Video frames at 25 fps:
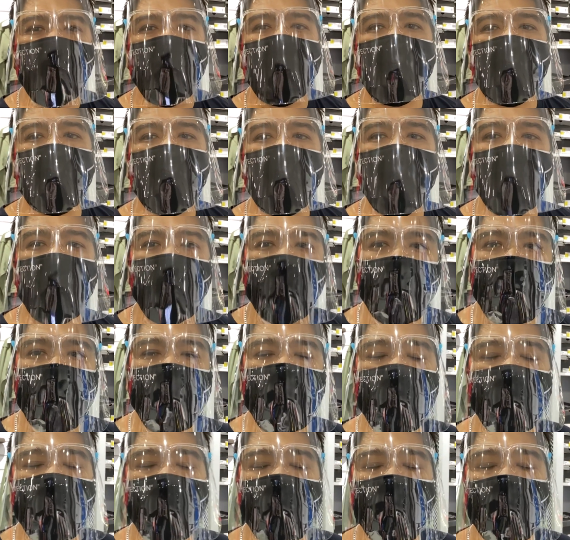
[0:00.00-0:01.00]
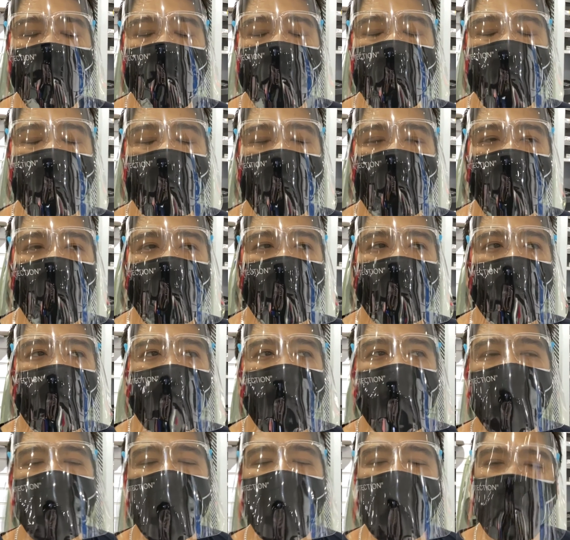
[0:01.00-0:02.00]
sa 13 sneakers na yon
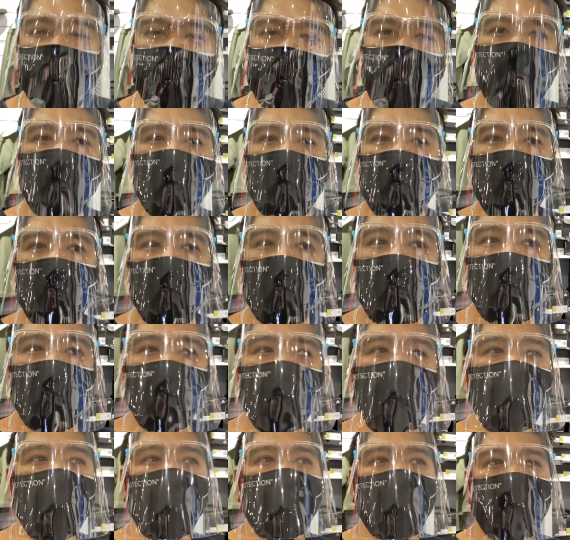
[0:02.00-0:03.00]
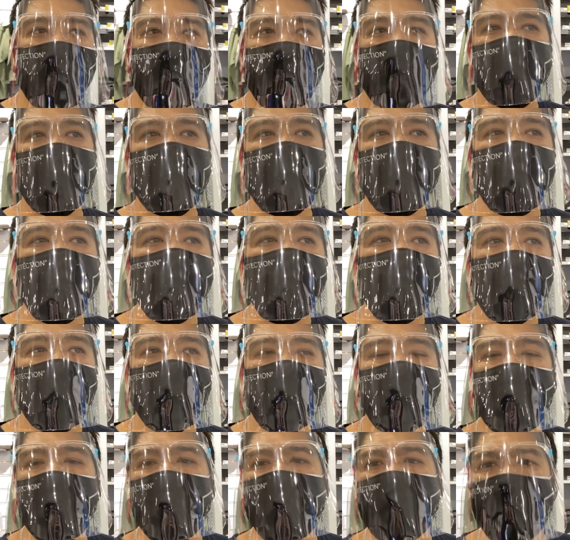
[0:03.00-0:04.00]
Anyway guys, simulan na natin to.
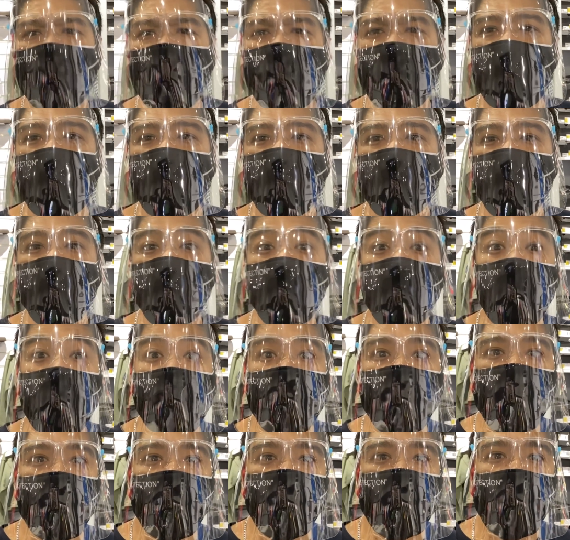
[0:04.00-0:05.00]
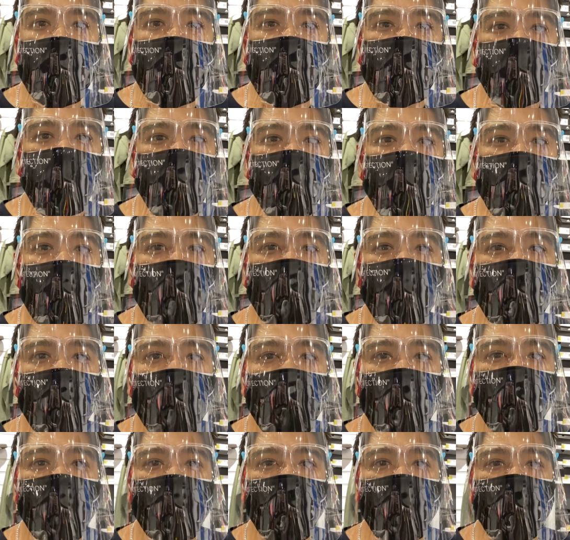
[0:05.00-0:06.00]
Pakita na natin yung mga sapatos na
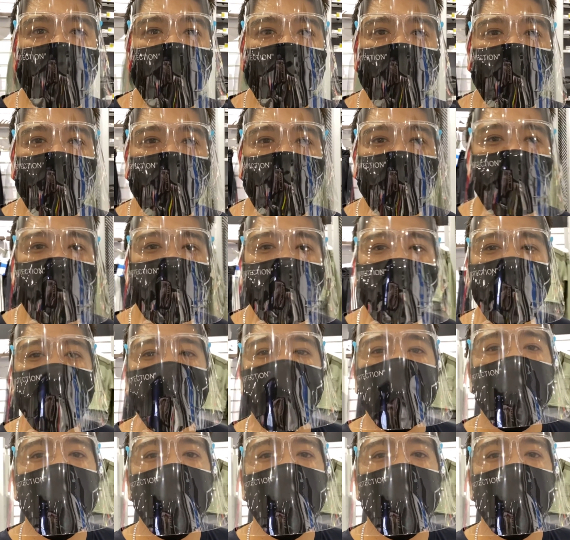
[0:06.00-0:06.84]
available dito. Let's